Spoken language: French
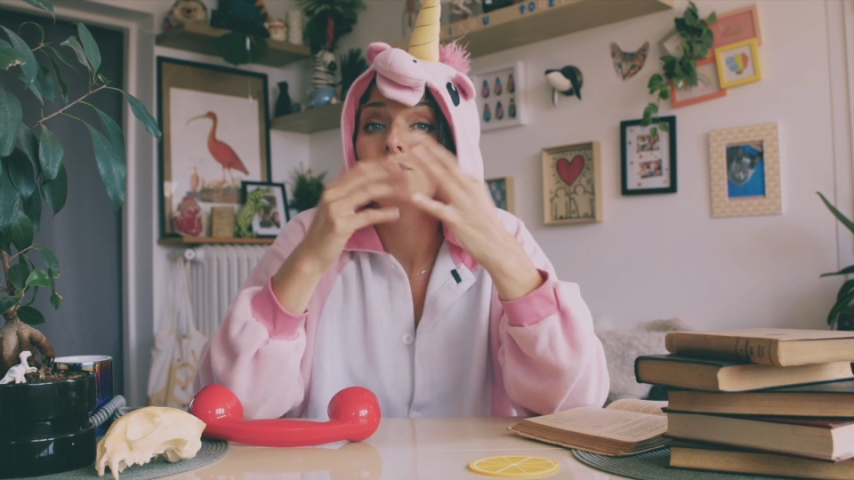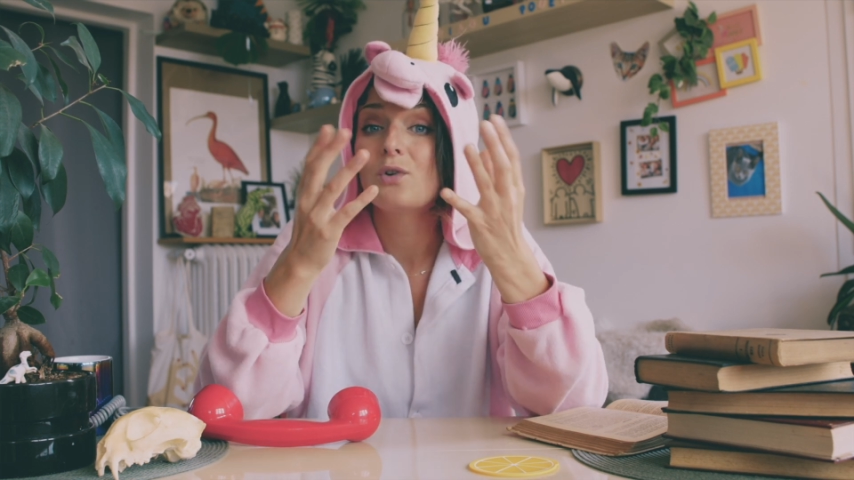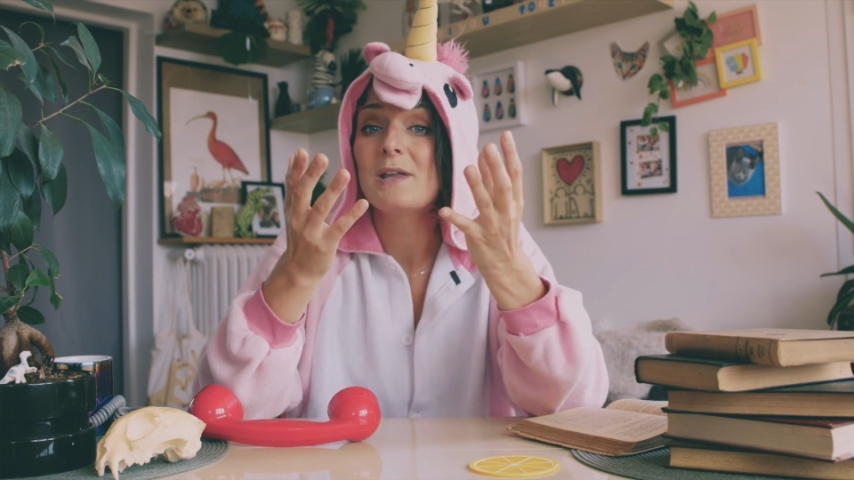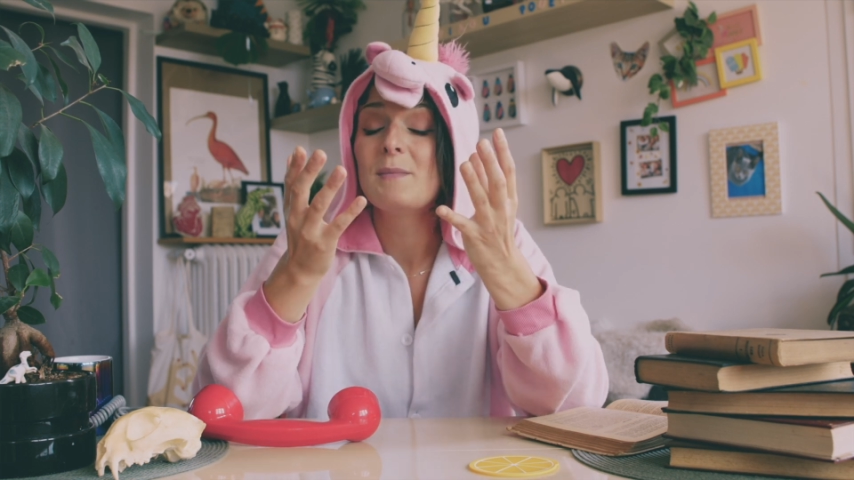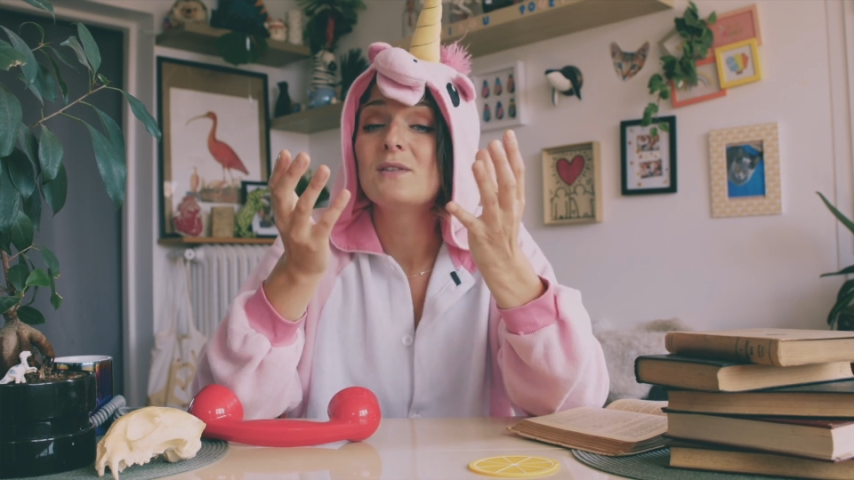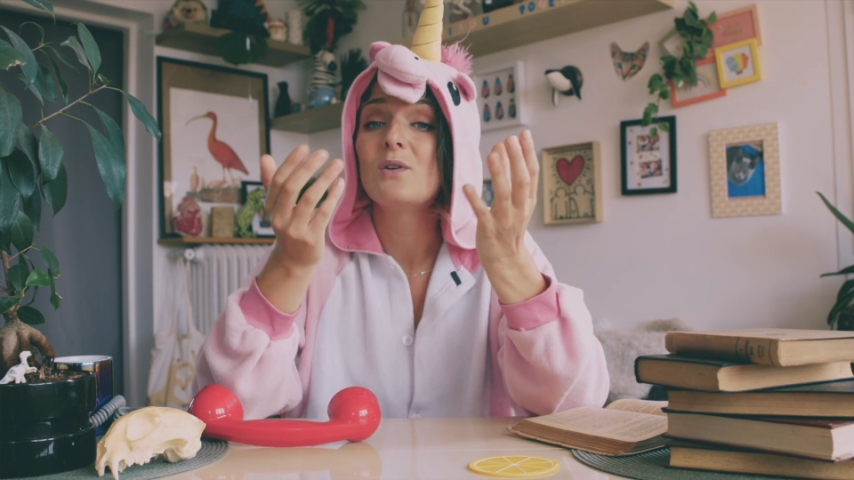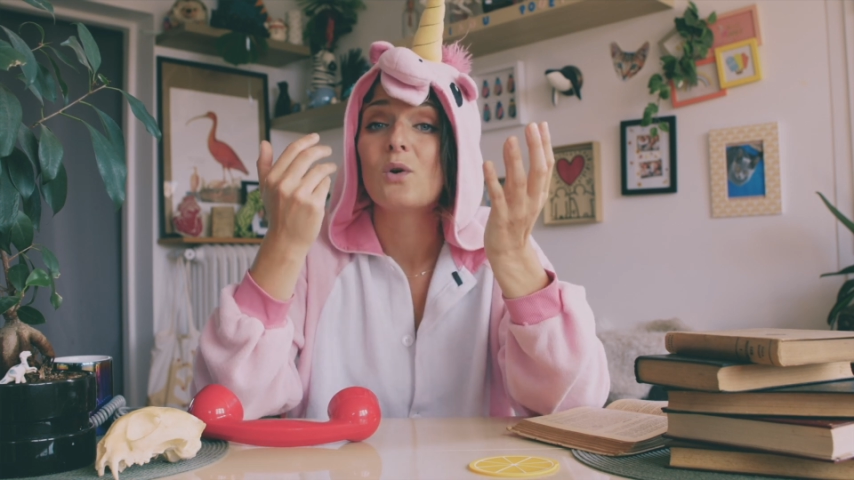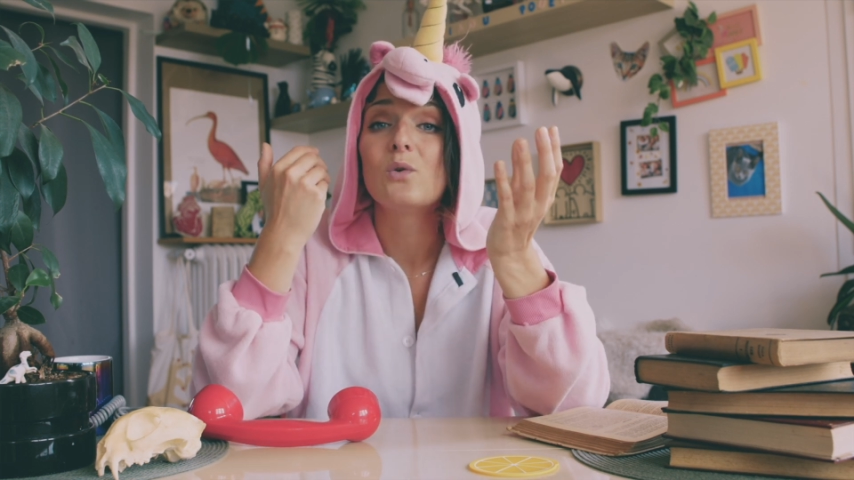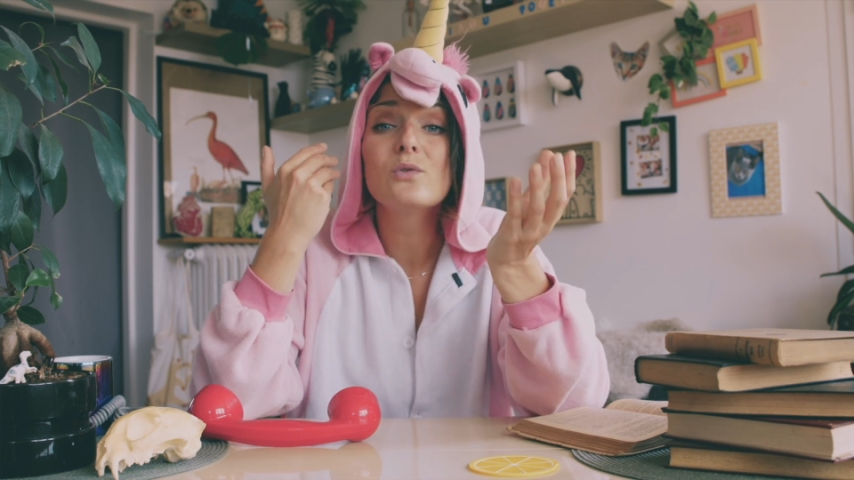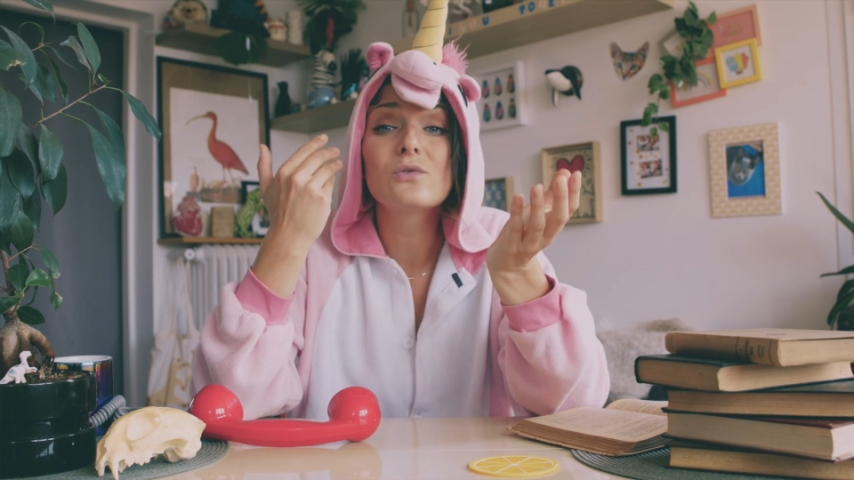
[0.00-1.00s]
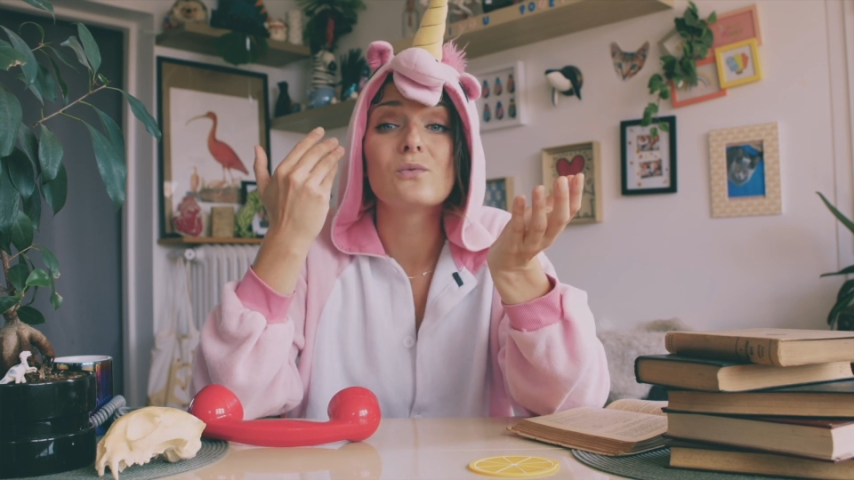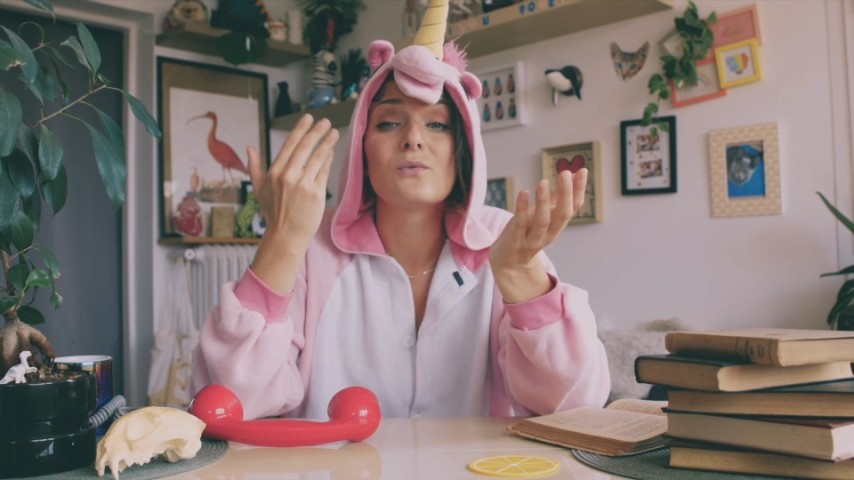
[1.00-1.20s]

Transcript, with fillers: dans l'émetteur le son